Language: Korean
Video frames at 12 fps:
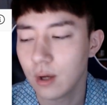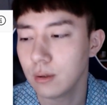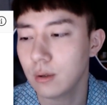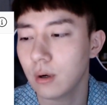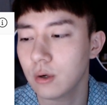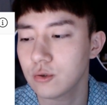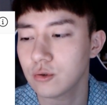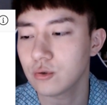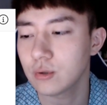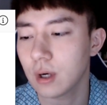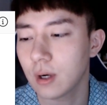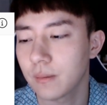
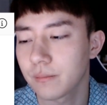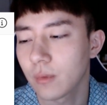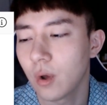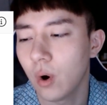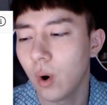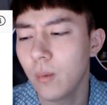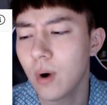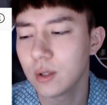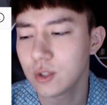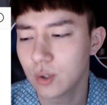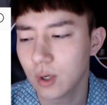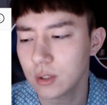이래가지고 내가 어머
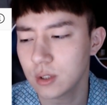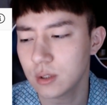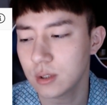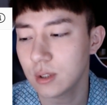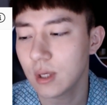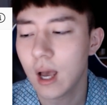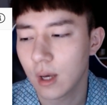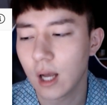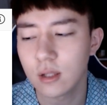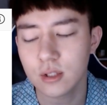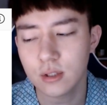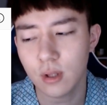아는 척 하시지
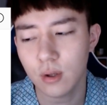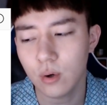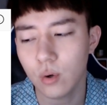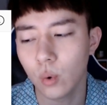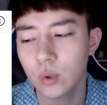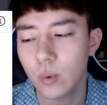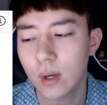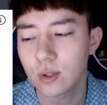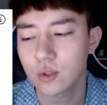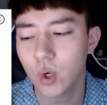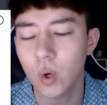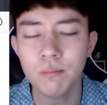안 친해요. 오늘
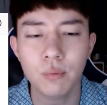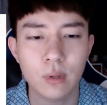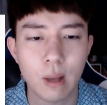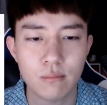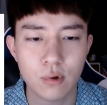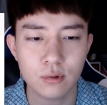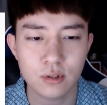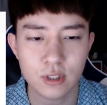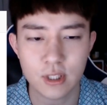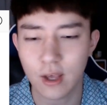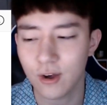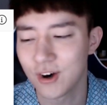와서 처음 본
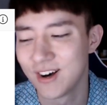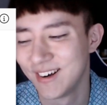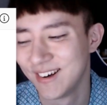남성들이에요.